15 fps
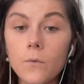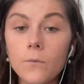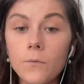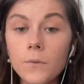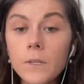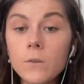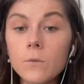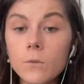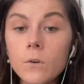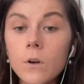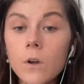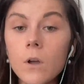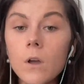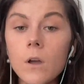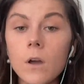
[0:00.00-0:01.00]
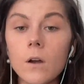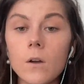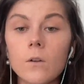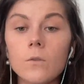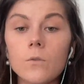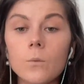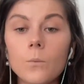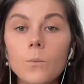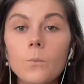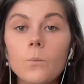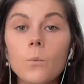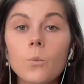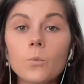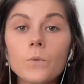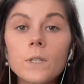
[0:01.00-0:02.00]
finaux n'ont
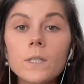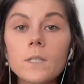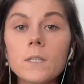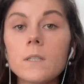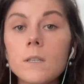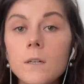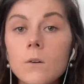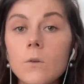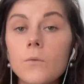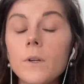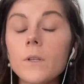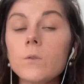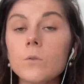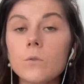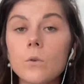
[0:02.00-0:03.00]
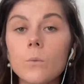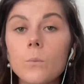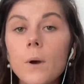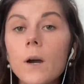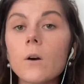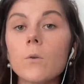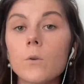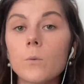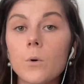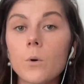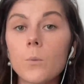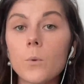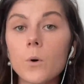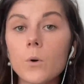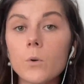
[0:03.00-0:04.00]
ont décidé en fait de ne pas
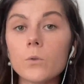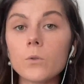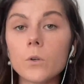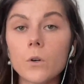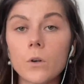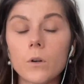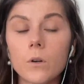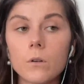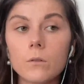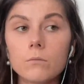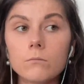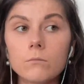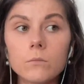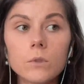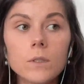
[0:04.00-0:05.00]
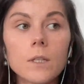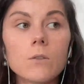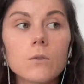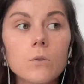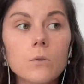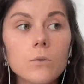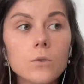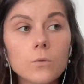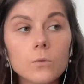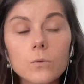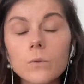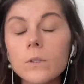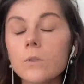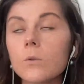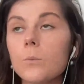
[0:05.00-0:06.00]
reprendre euh, cette
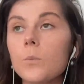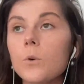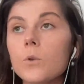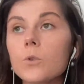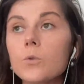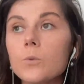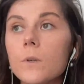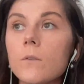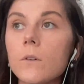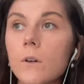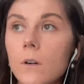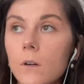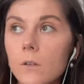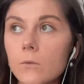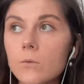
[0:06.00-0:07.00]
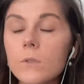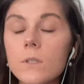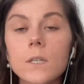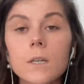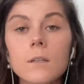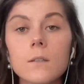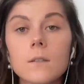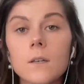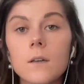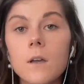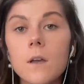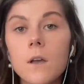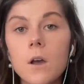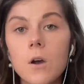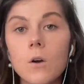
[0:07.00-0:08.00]
solution et de poursuivre euh, tout ce qui était
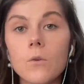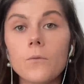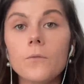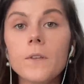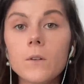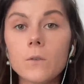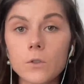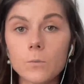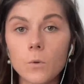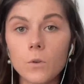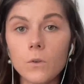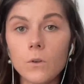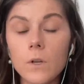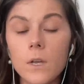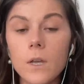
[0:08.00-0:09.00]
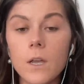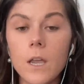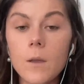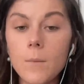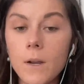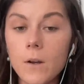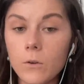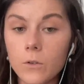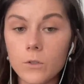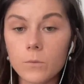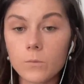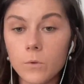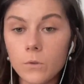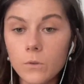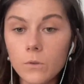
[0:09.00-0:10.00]
euh, financement. Et
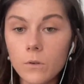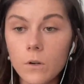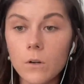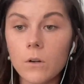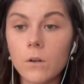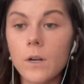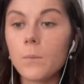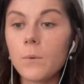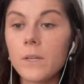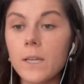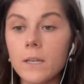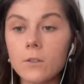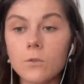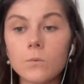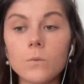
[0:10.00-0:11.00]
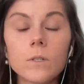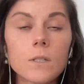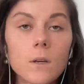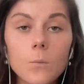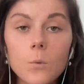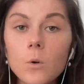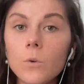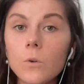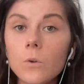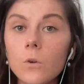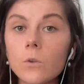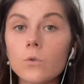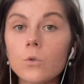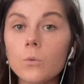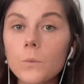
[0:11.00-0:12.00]
malheureusement, l'application est
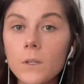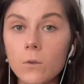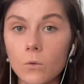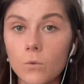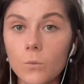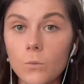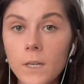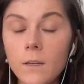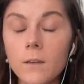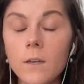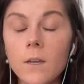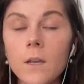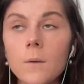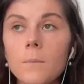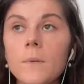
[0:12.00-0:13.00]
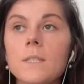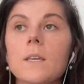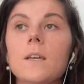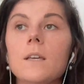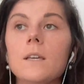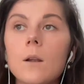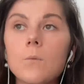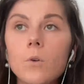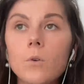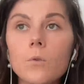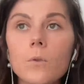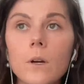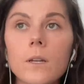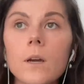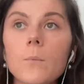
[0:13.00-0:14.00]
simplement tombée dans l'oubli, mais ça a également
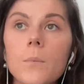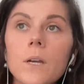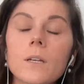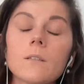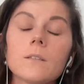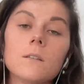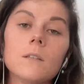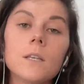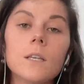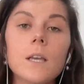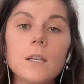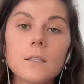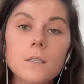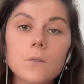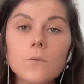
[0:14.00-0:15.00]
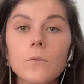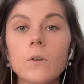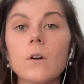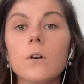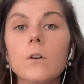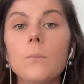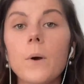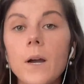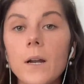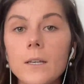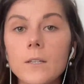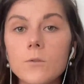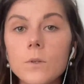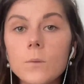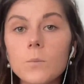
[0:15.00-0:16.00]
eu un impact négatif par la
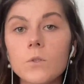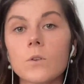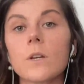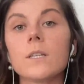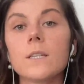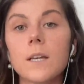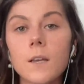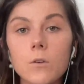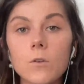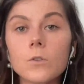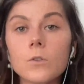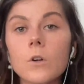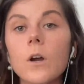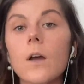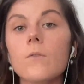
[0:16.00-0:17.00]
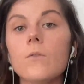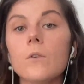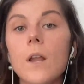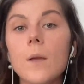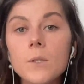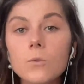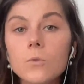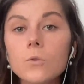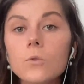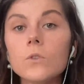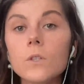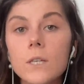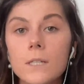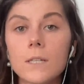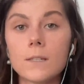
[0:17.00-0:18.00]
suite, puisque les agriculteurs avaient eu l'habitude
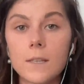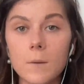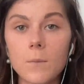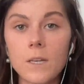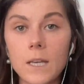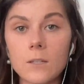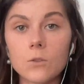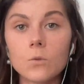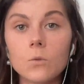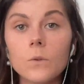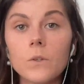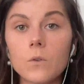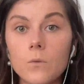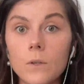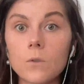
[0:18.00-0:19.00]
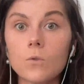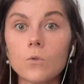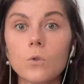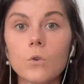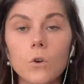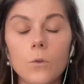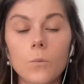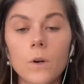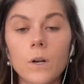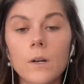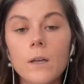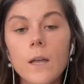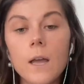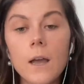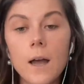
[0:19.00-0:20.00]
d'utiliser cette application et devaient du jour au lendemain
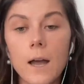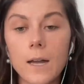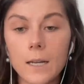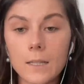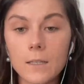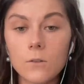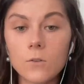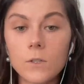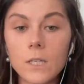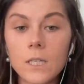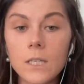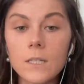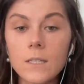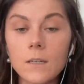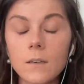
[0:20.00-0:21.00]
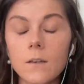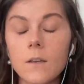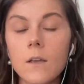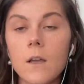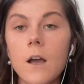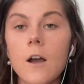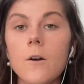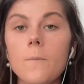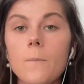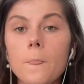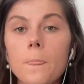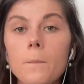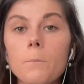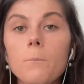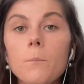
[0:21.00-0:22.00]
arrêter de l'utiliser.
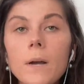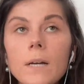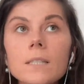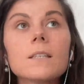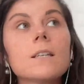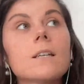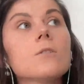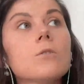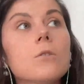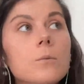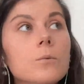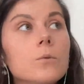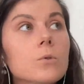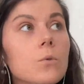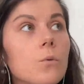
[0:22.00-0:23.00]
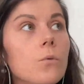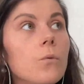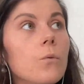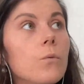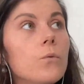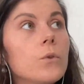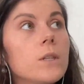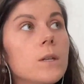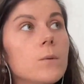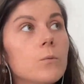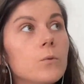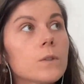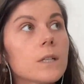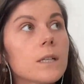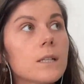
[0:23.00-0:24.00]
par cet exemple, ce qu'on veut
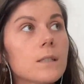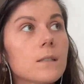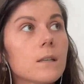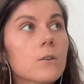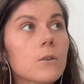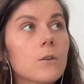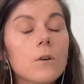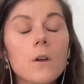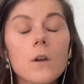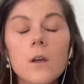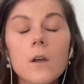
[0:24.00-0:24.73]
démontrer, c'est que